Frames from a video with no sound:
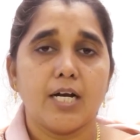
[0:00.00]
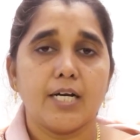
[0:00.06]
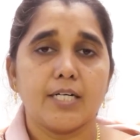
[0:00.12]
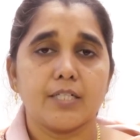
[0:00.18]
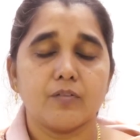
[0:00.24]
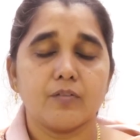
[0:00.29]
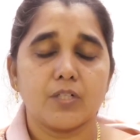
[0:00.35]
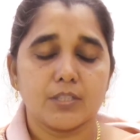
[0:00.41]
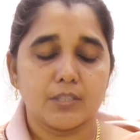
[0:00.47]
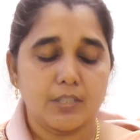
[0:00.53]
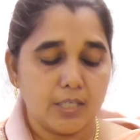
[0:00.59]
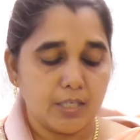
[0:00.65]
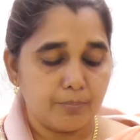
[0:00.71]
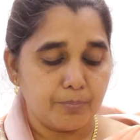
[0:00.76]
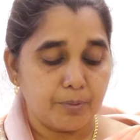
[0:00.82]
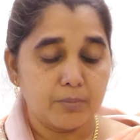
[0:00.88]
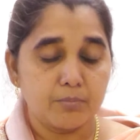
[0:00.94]

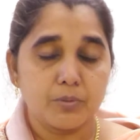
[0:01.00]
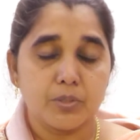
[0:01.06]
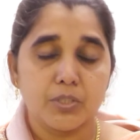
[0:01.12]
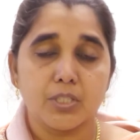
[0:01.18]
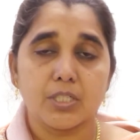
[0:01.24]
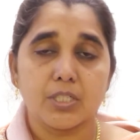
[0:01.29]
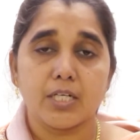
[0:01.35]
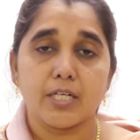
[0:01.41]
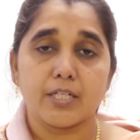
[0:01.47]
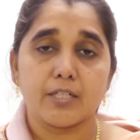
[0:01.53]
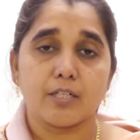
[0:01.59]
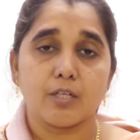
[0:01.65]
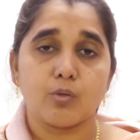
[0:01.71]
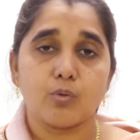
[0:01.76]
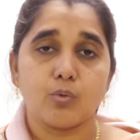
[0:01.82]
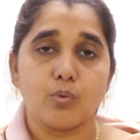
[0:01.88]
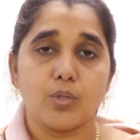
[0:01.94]
ஆண்டவரிடத்தில் பெர்மிஷன்
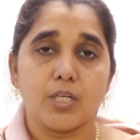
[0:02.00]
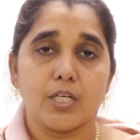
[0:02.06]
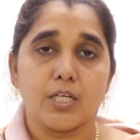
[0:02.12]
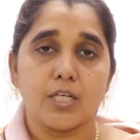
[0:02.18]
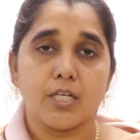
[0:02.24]
கேட்டால் கூட